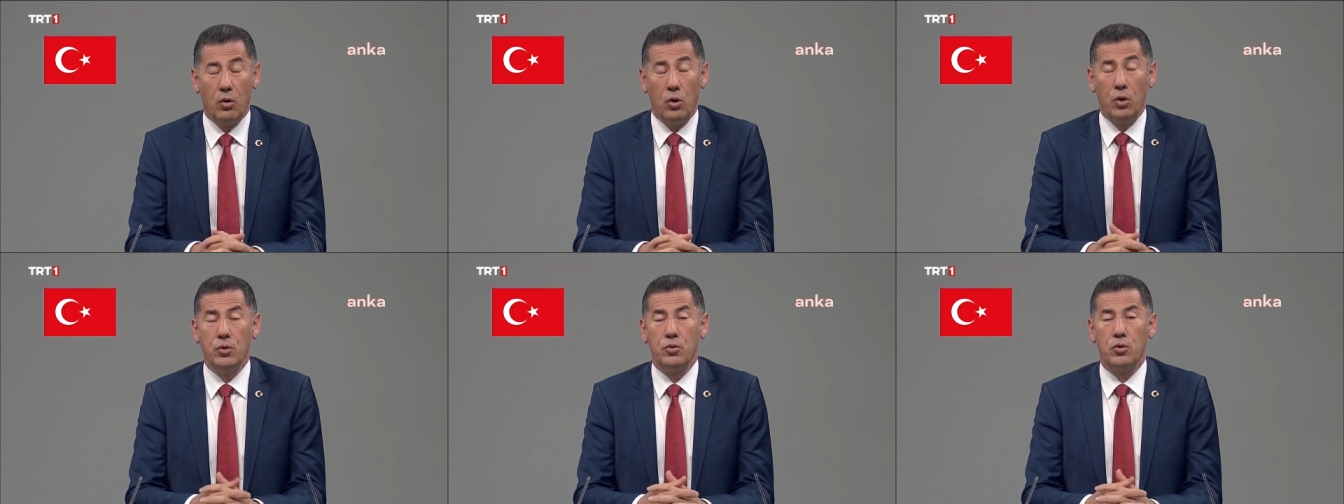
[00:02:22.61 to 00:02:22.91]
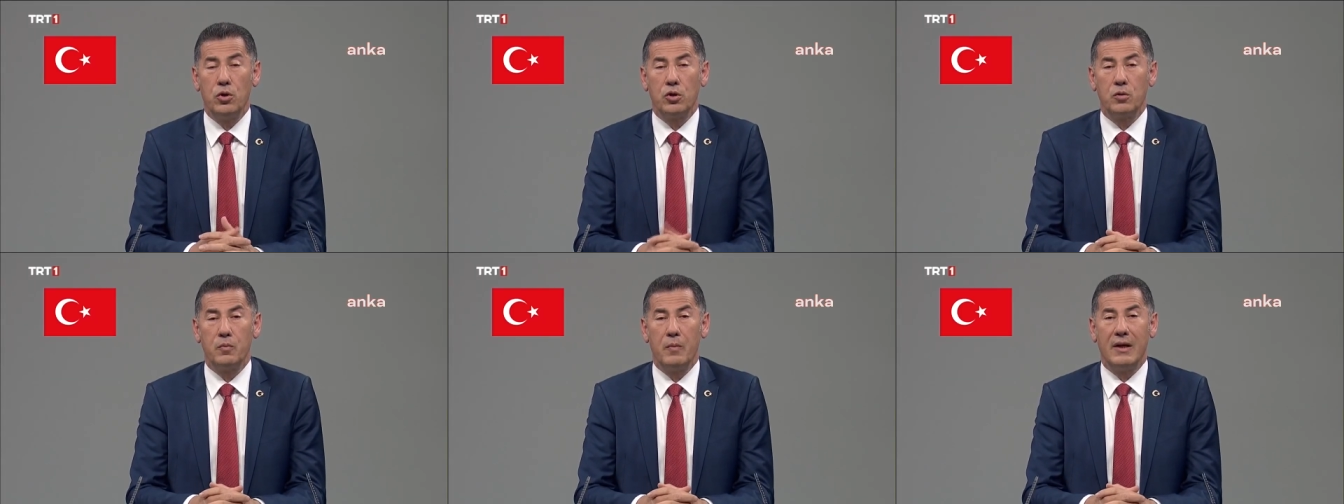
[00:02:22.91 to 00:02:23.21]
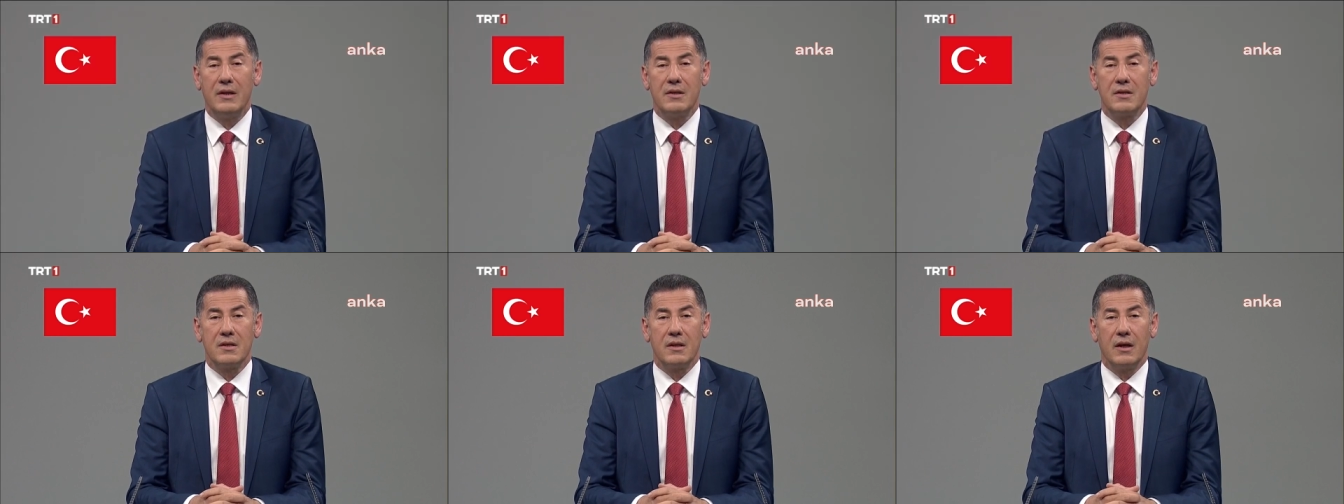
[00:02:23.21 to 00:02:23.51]
14
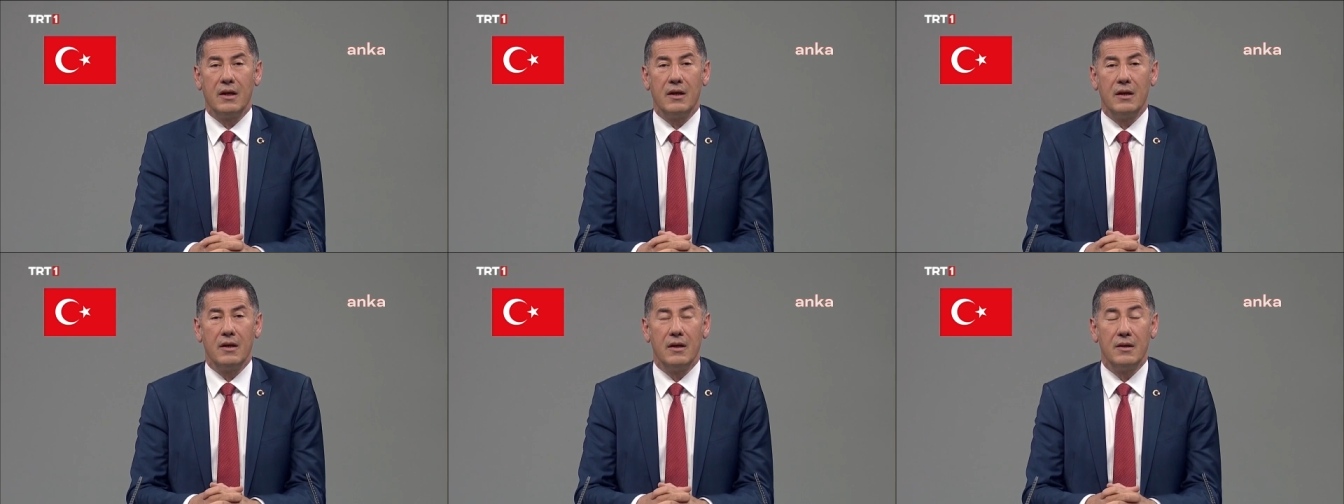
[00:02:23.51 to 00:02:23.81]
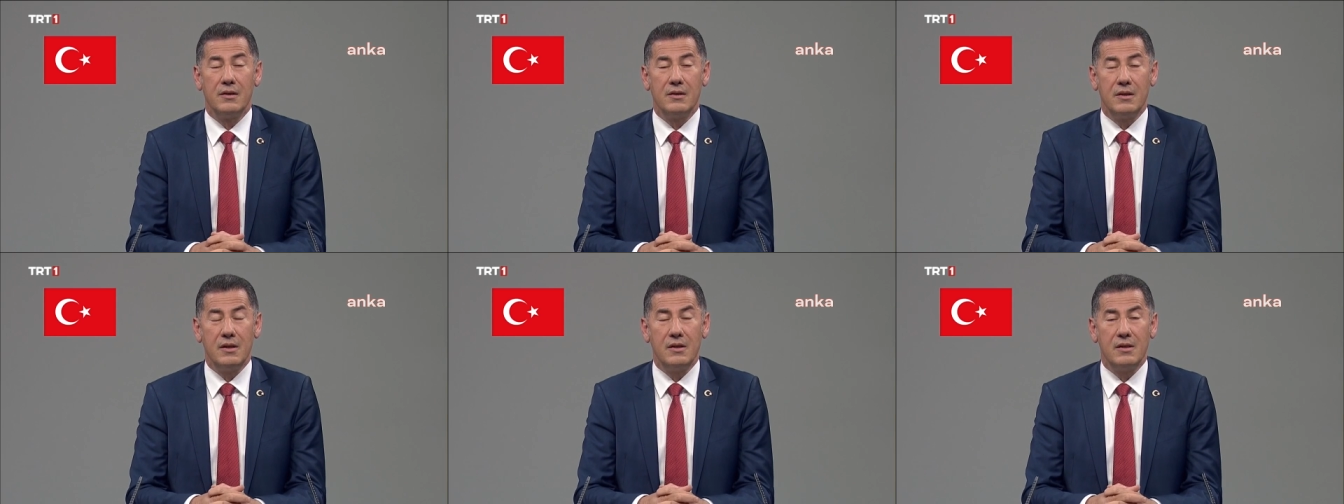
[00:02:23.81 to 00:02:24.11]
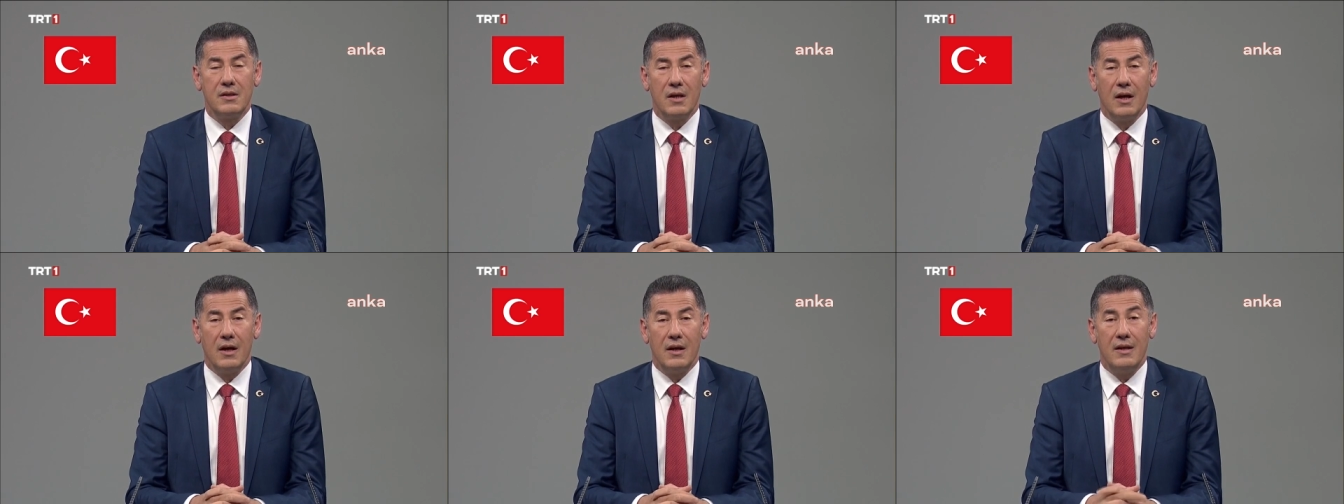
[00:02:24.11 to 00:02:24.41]
Mayıs'ta
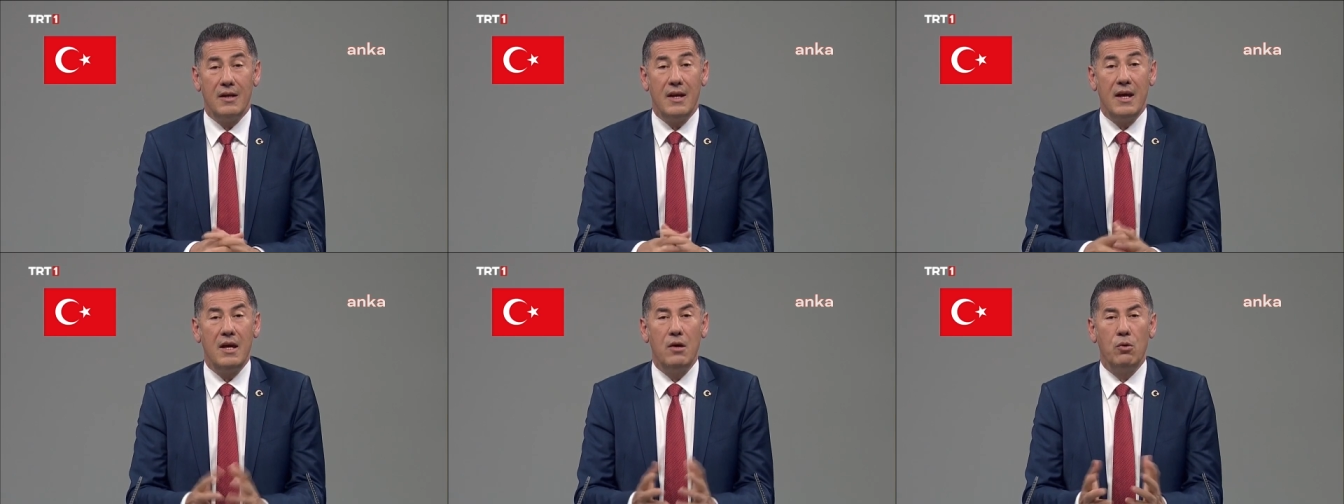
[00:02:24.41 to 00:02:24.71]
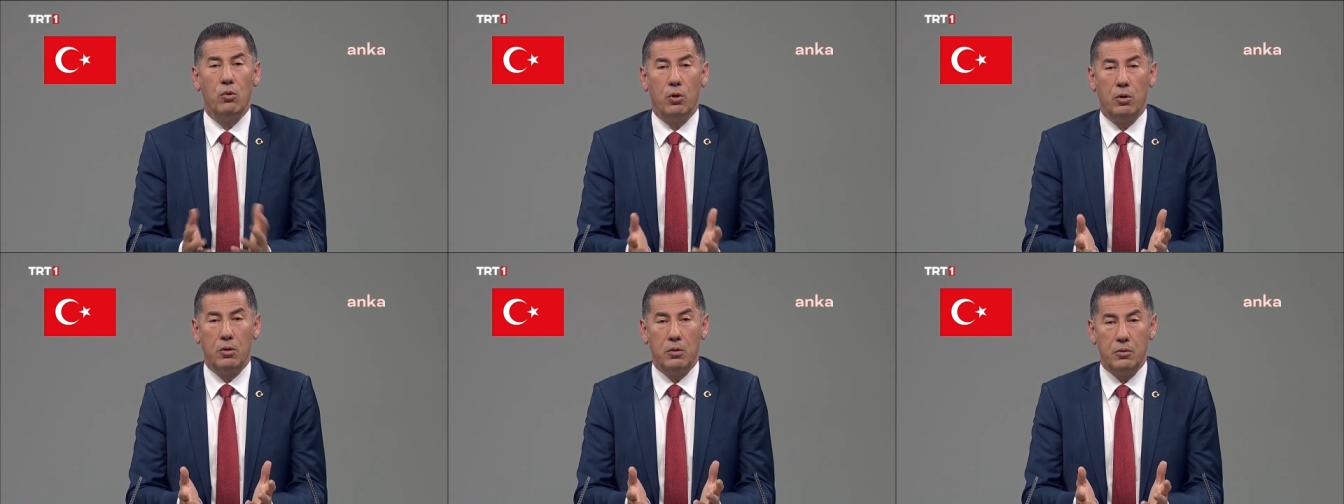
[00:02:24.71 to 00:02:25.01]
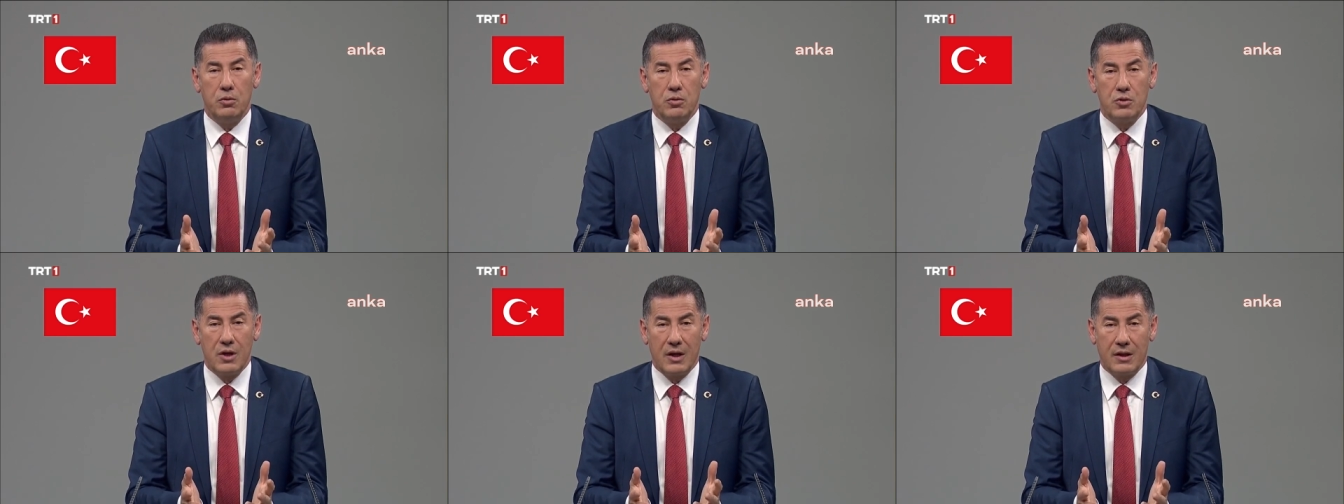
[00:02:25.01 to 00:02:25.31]
siz neyi
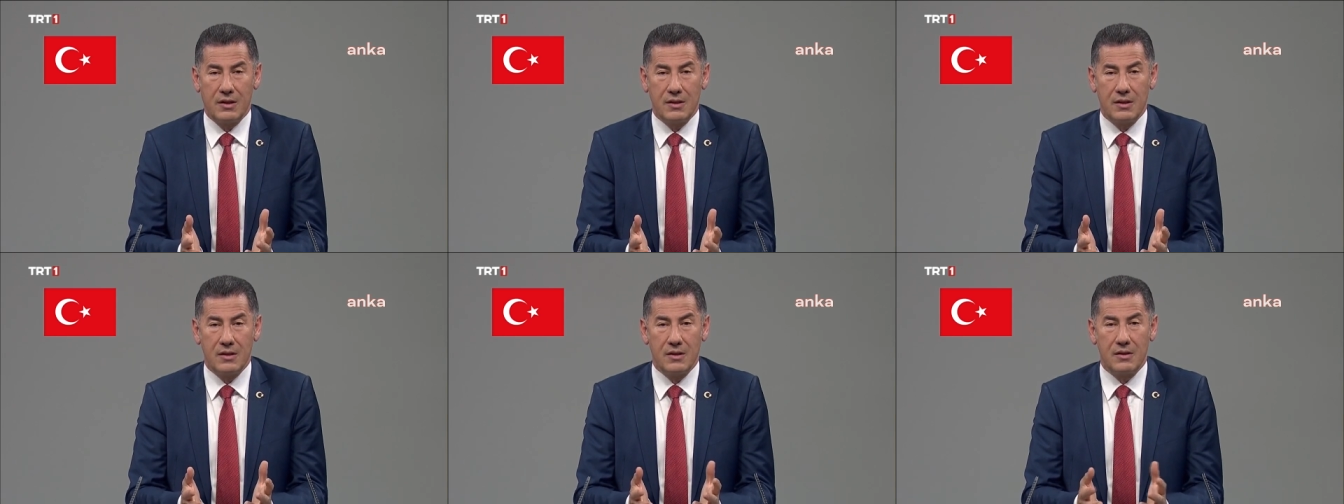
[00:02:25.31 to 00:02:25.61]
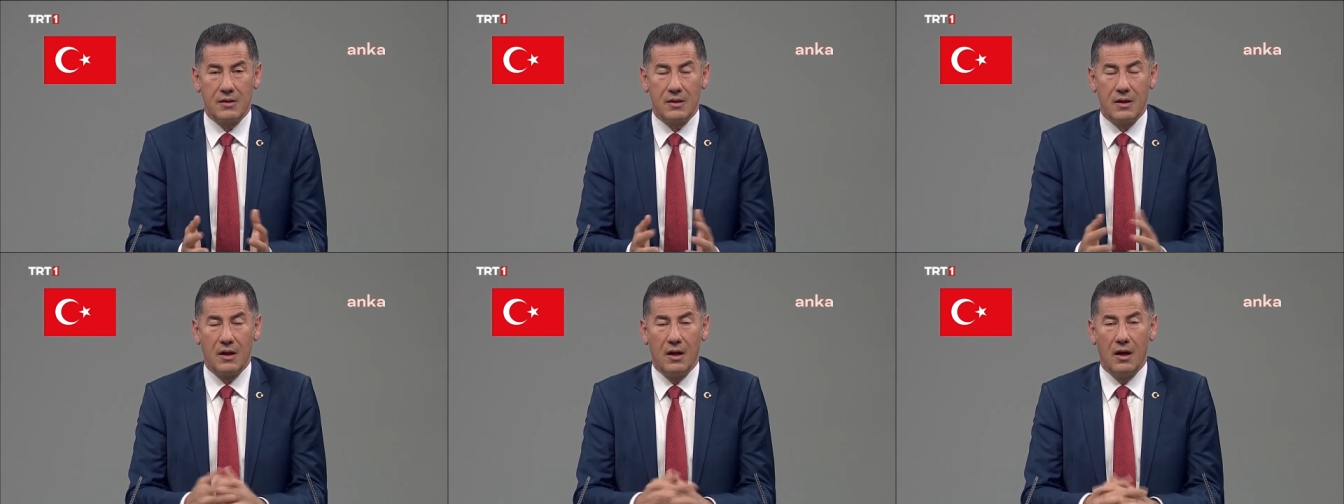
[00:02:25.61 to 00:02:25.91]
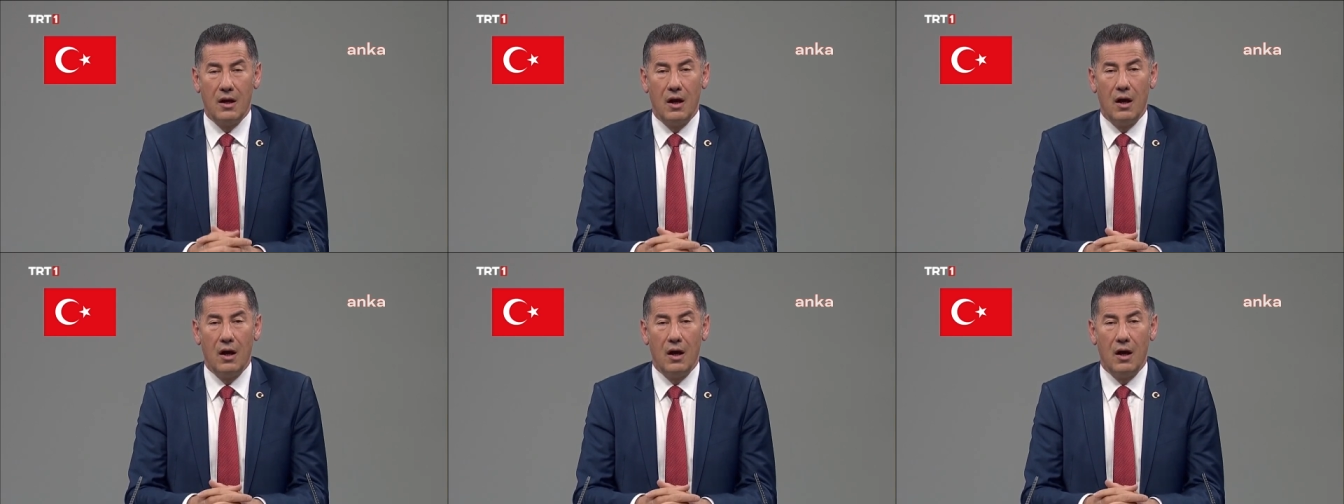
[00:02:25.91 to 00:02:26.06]
oylayacaksınız?